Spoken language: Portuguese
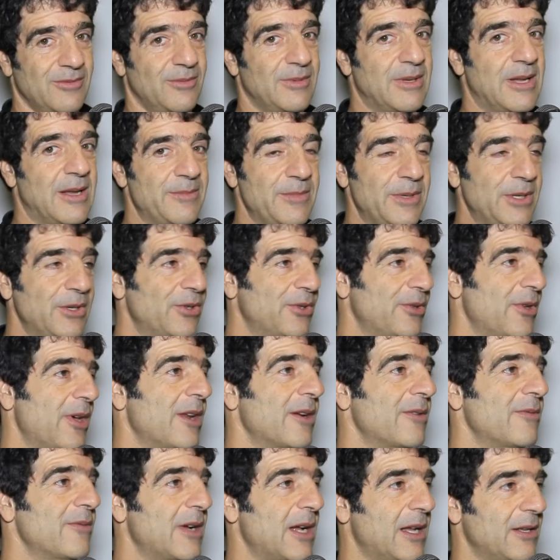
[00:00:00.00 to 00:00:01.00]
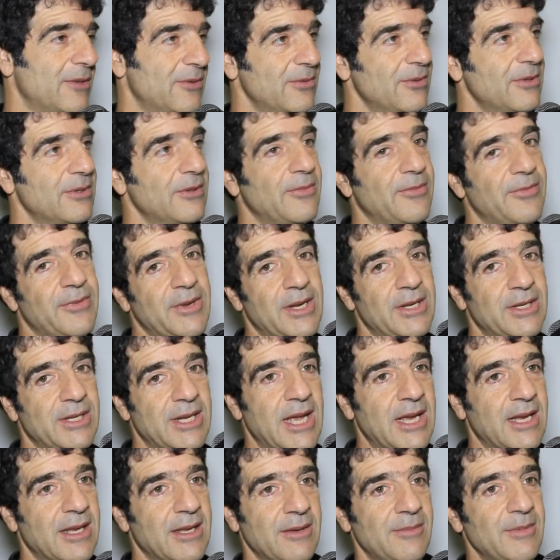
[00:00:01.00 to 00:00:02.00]
a minha história com Cazuza, o
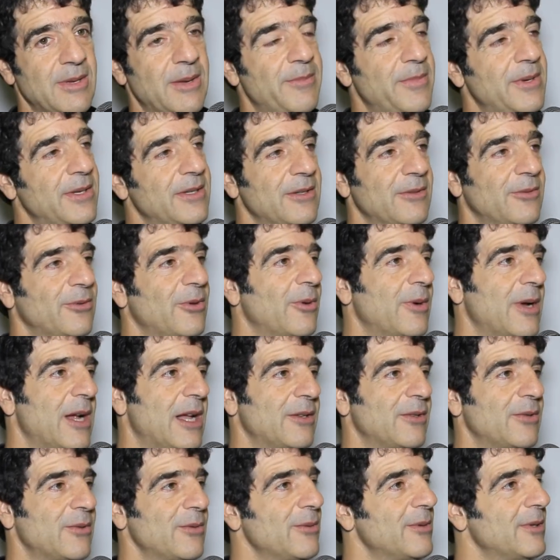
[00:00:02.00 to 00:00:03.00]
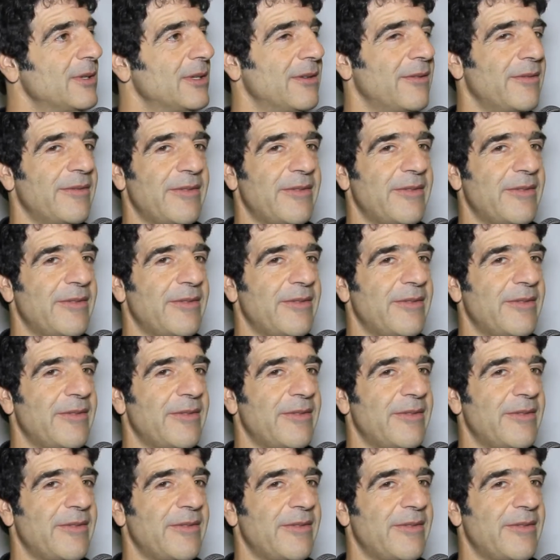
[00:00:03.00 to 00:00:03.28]
Frejá que me apresentou o Cazuza,